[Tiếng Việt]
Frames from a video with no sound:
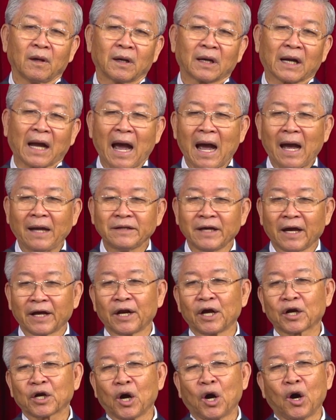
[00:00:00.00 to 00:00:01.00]
Cả
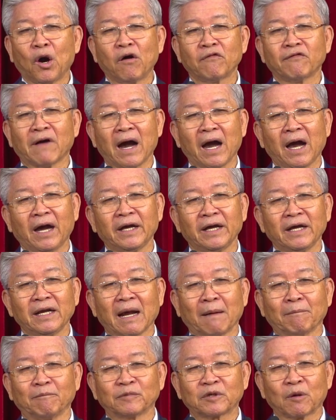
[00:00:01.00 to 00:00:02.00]
Jericho và Ahi
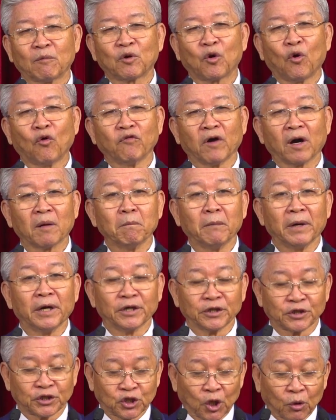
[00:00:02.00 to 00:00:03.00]
nằm trong khu vực
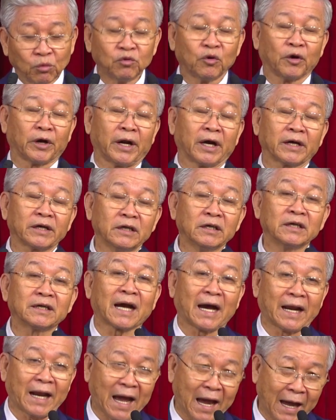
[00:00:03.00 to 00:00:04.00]
miền trung của đất nước
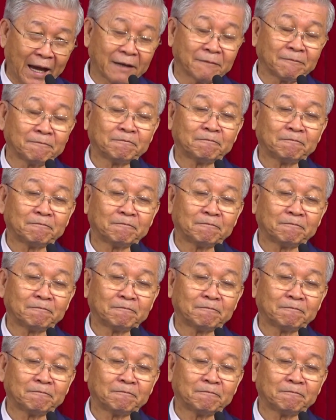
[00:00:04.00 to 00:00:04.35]
Canaan.